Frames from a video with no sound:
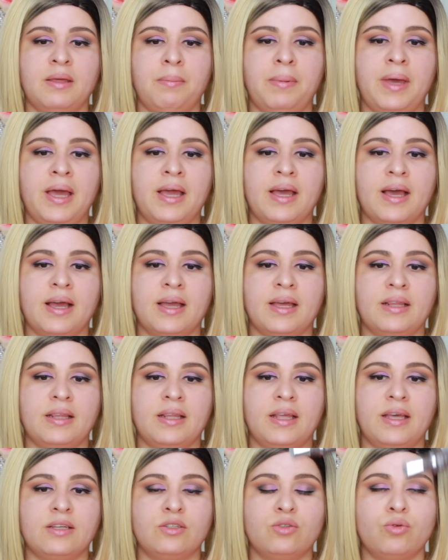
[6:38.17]
Beca, que
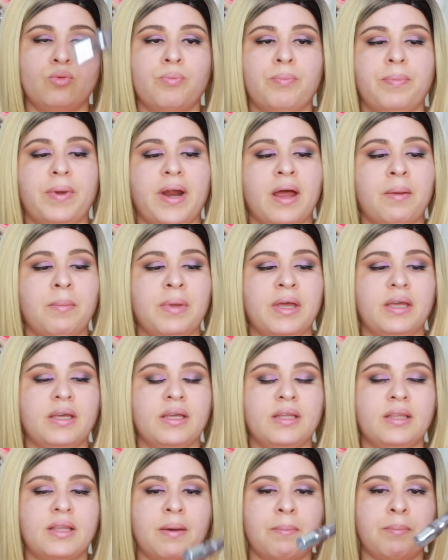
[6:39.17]
es un primer
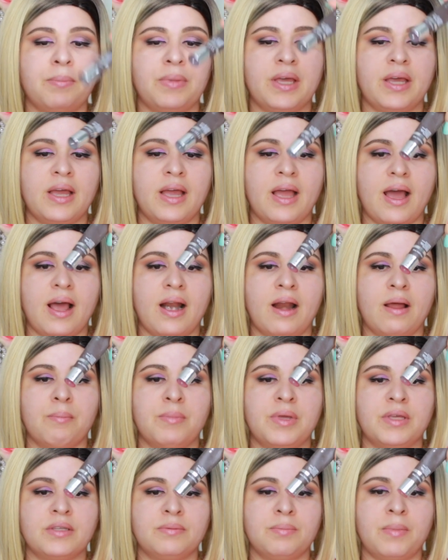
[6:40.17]
y también a la
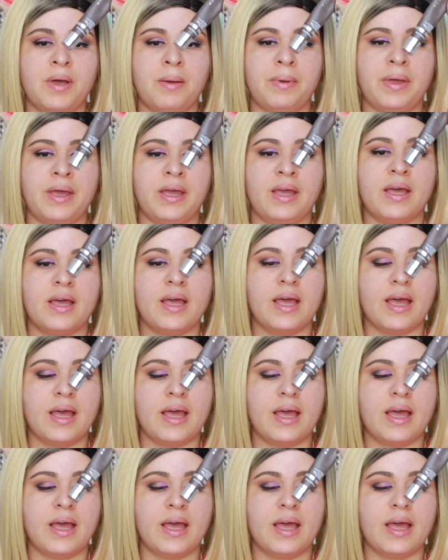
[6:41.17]
misma vez